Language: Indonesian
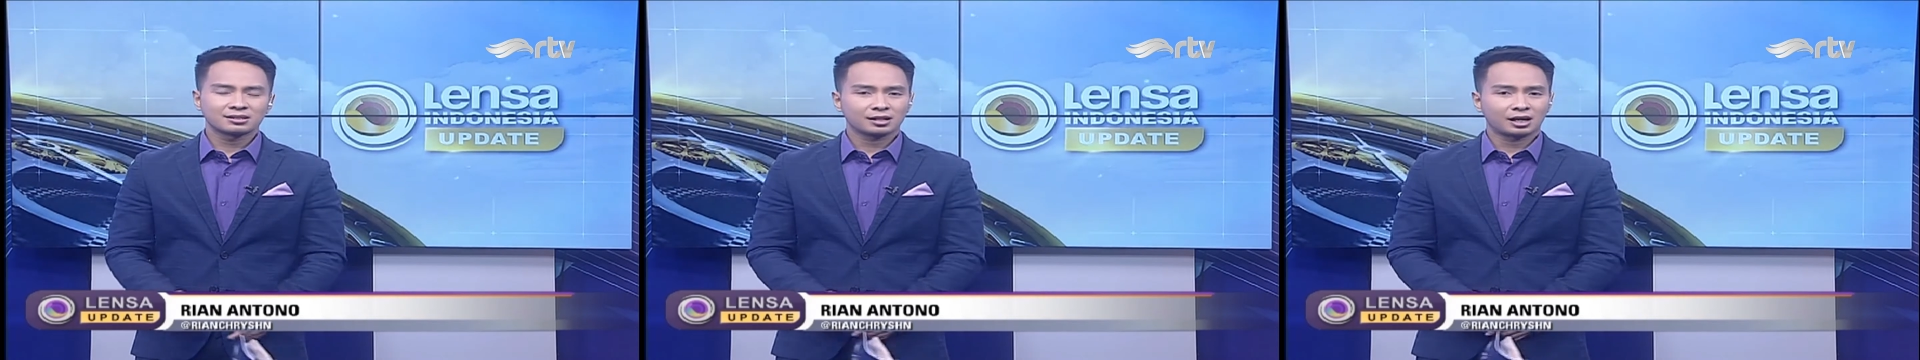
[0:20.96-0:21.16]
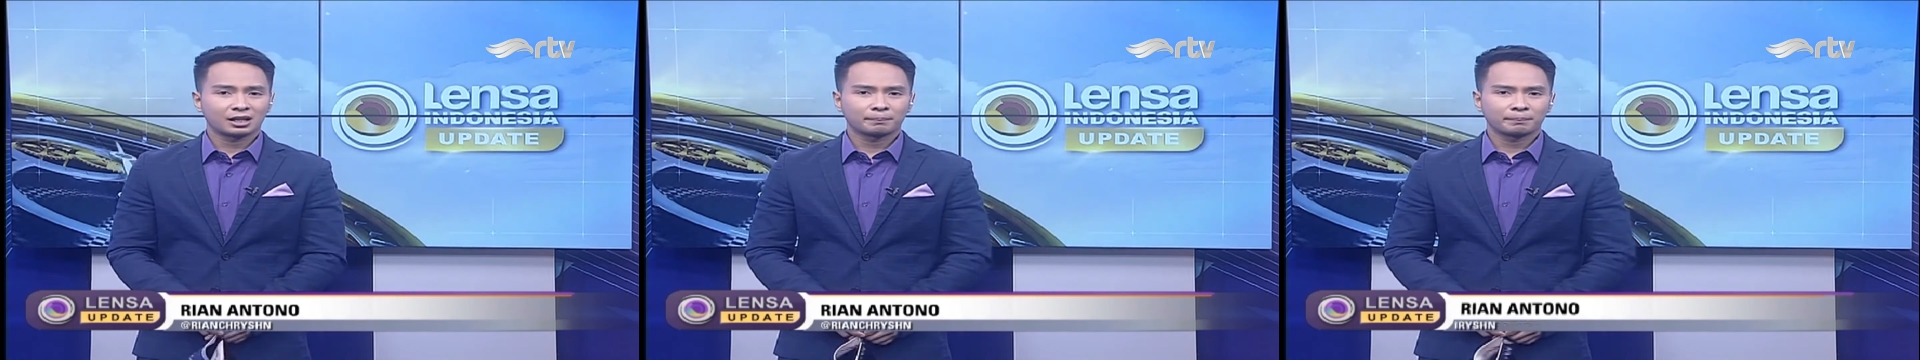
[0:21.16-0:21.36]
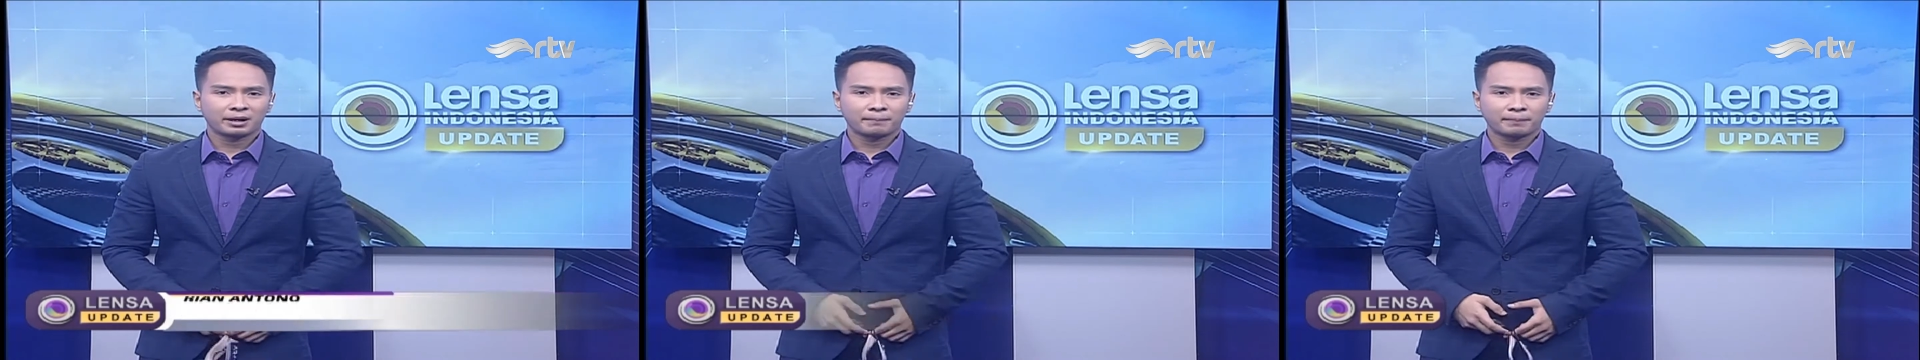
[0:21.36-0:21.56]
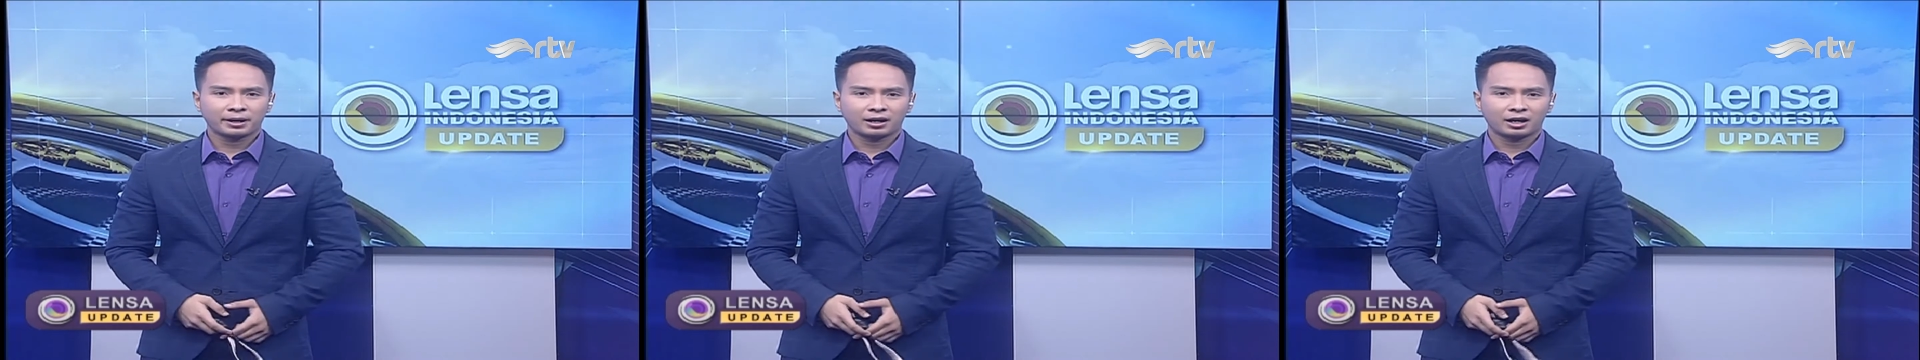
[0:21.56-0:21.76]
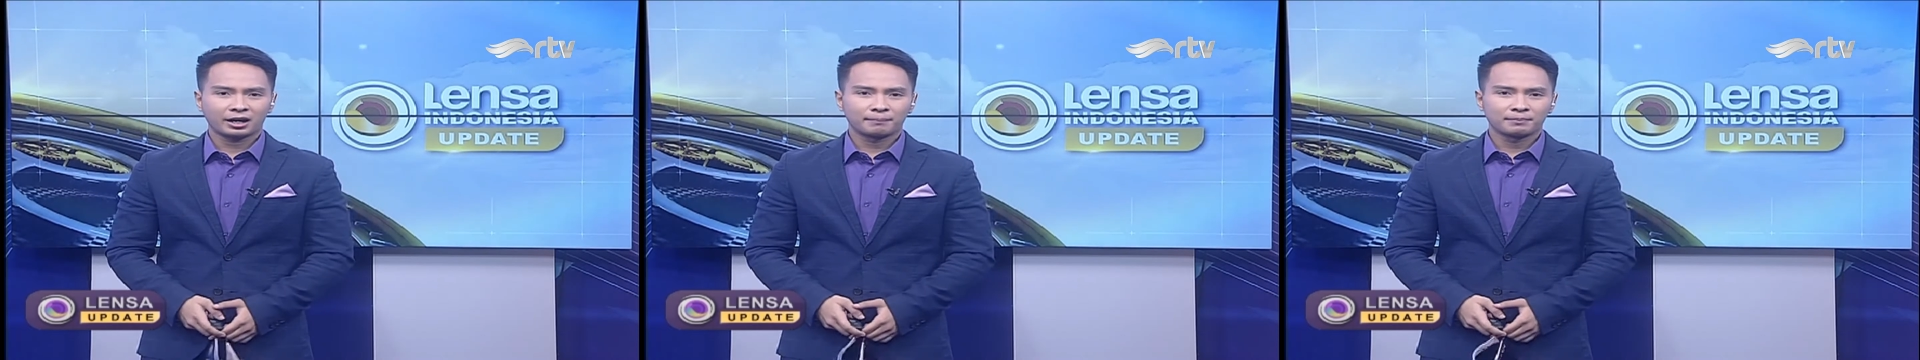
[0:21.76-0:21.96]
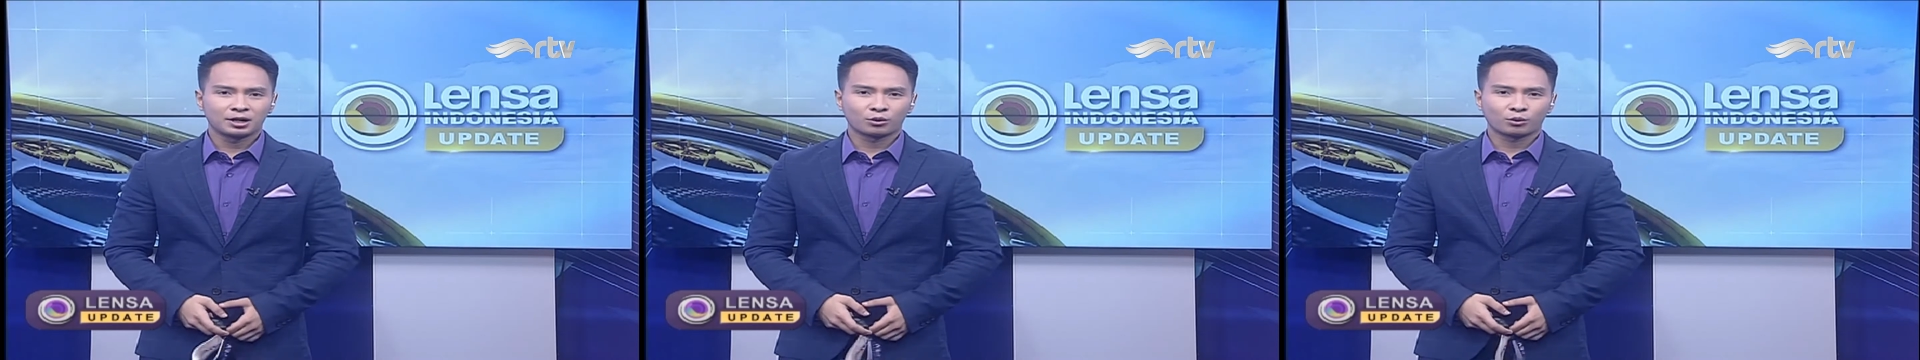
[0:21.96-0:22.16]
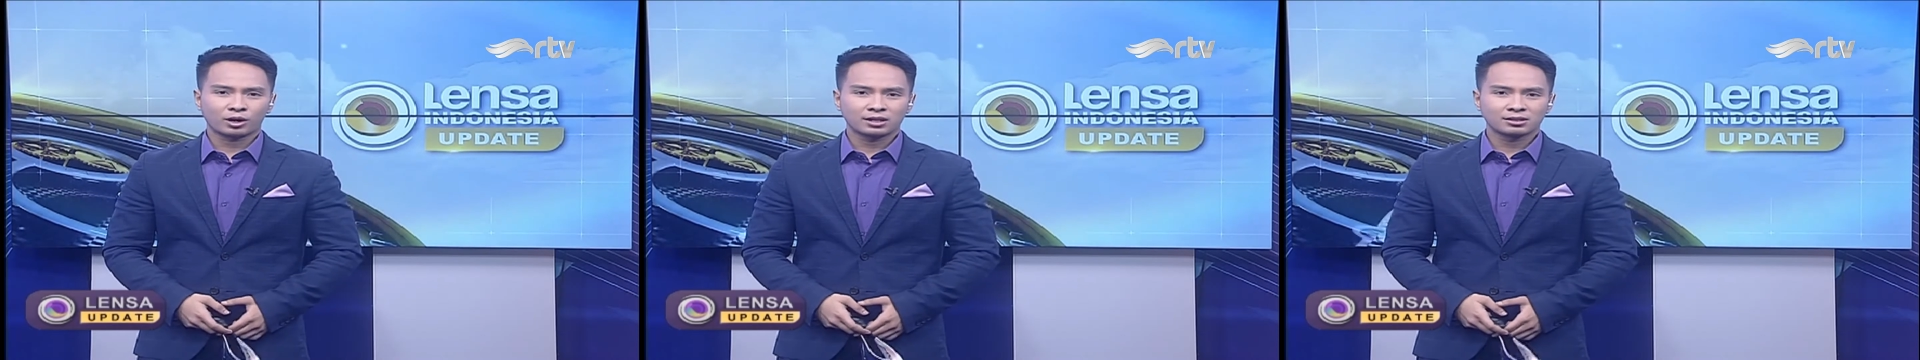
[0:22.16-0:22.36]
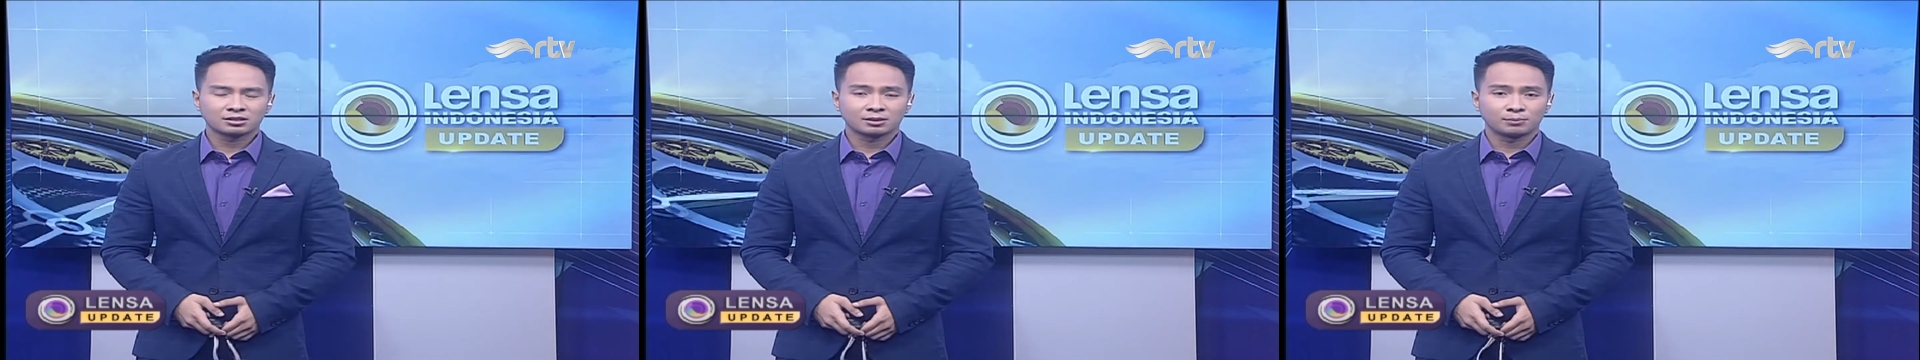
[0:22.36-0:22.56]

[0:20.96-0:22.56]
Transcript: saat PPKM darurat,